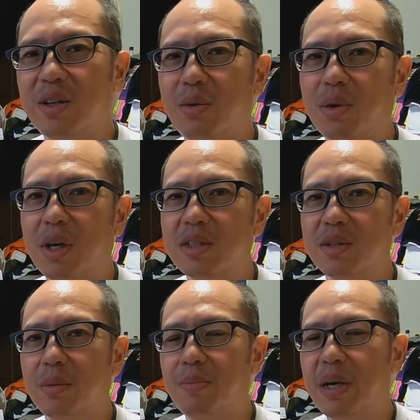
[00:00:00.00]
お菓
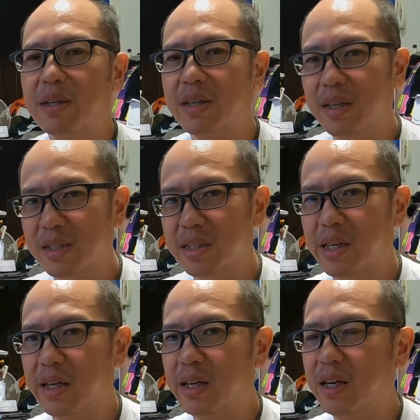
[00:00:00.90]
子のパッケージ
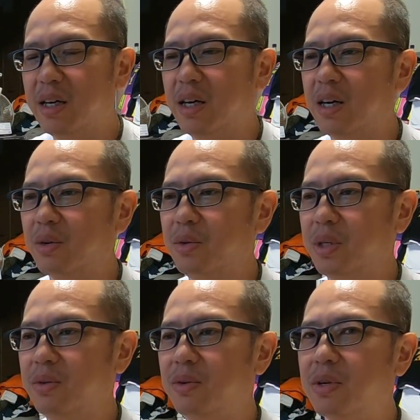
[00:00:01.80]
で
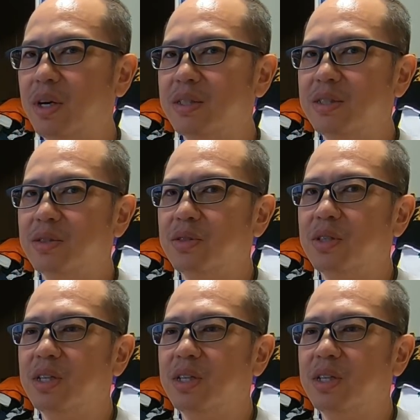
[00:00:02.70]
ハロウィンを感じる。